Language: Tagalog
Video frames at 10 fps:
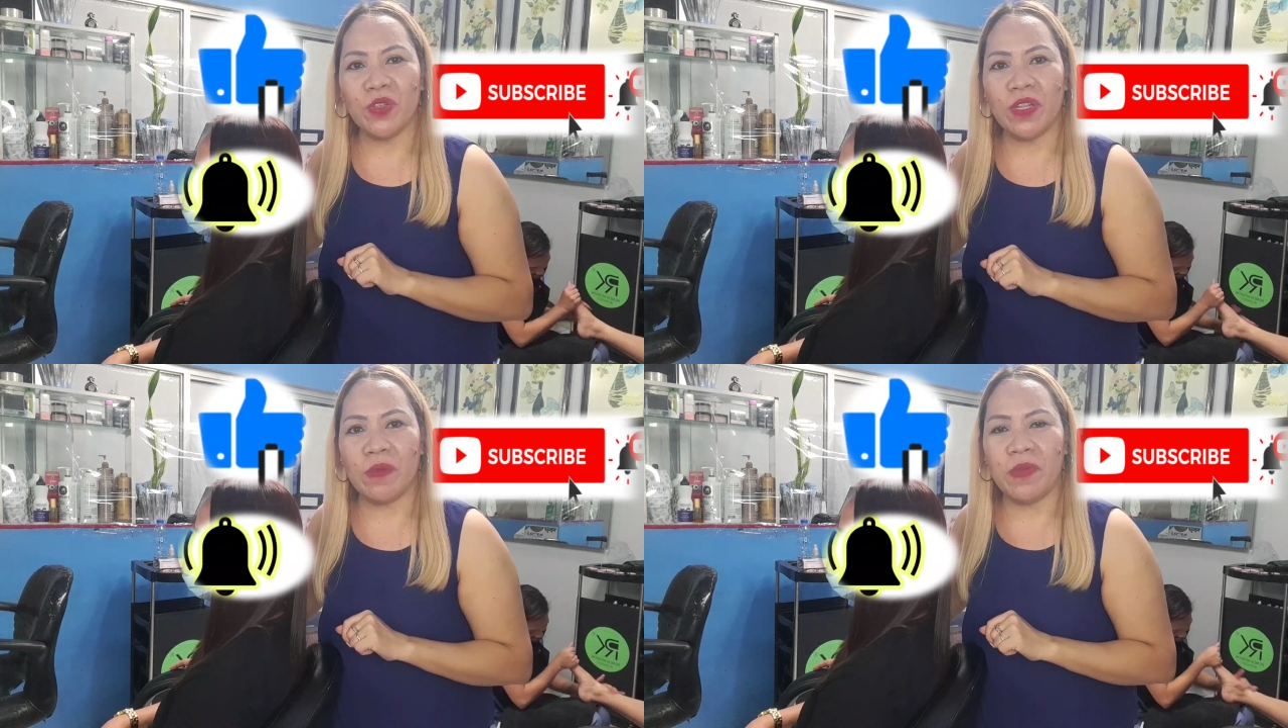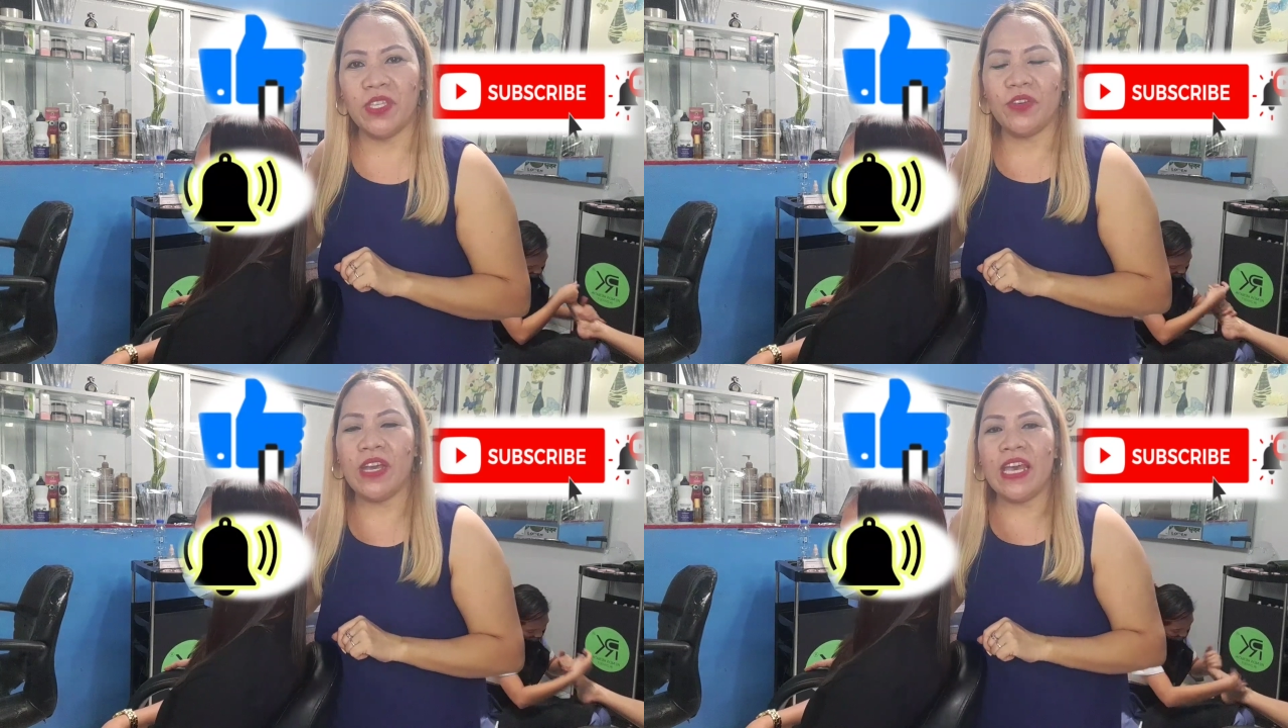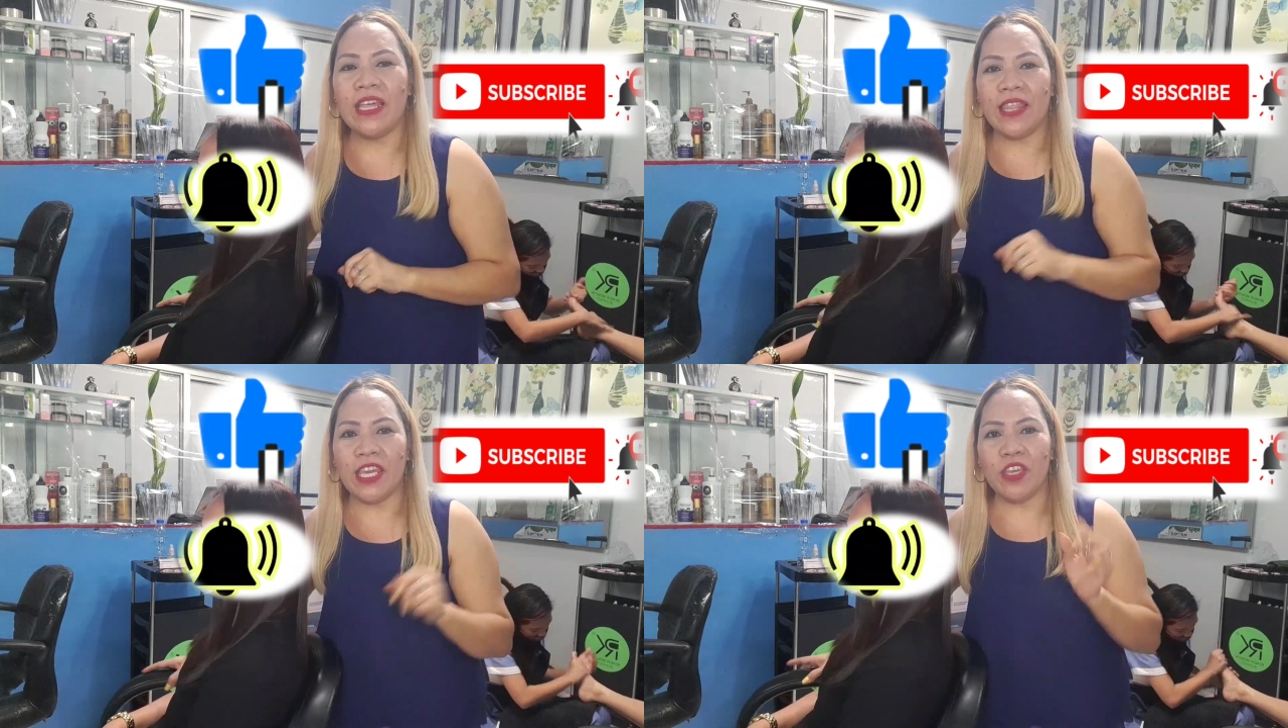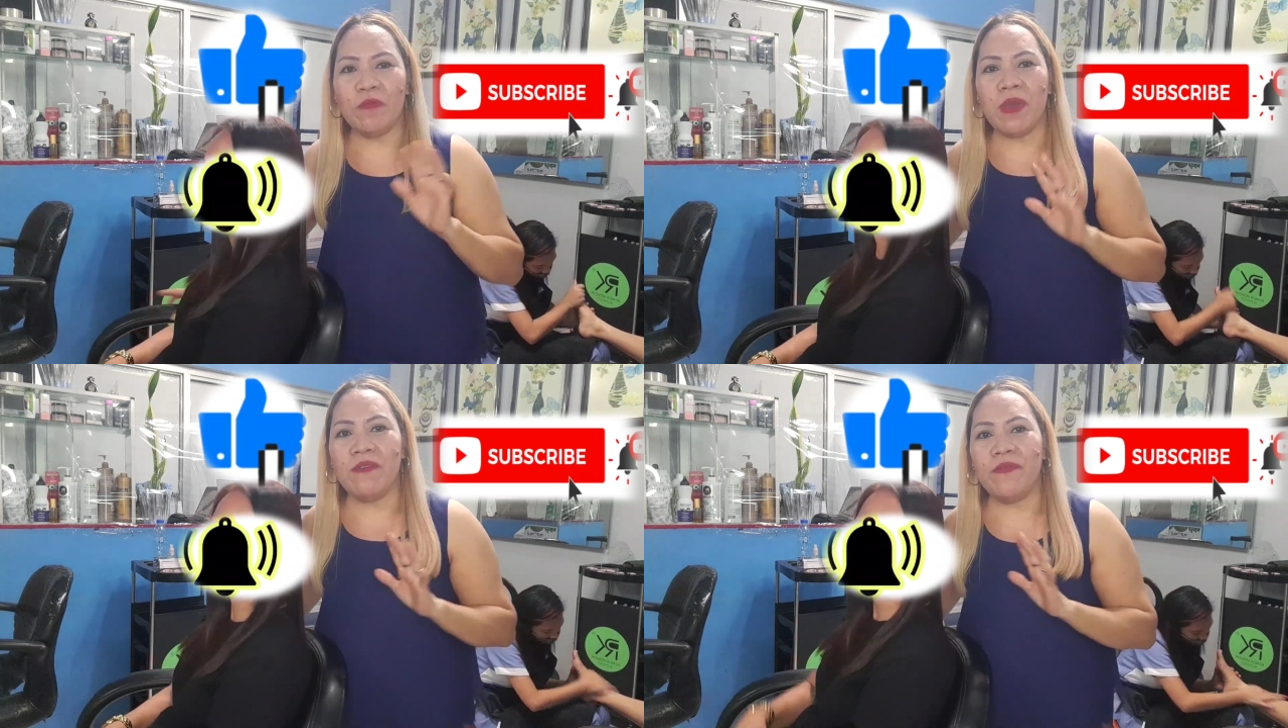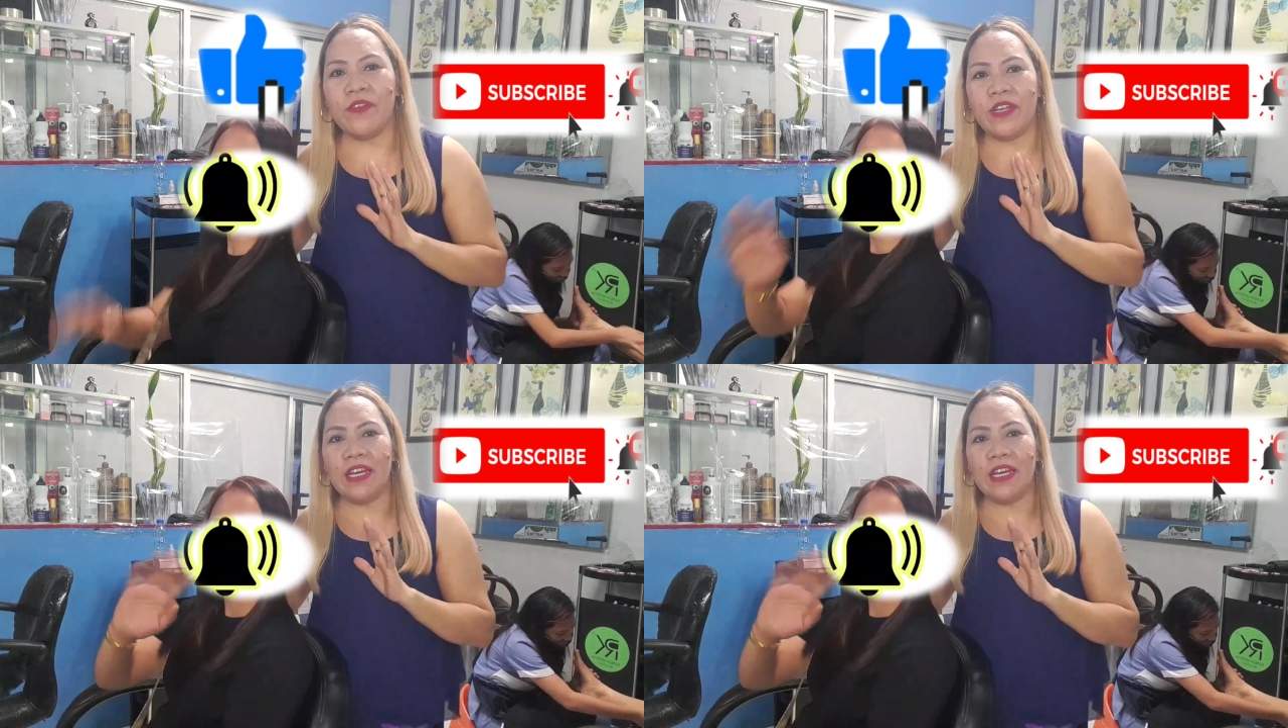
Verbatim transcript: susunod na video. Thank you ma'am for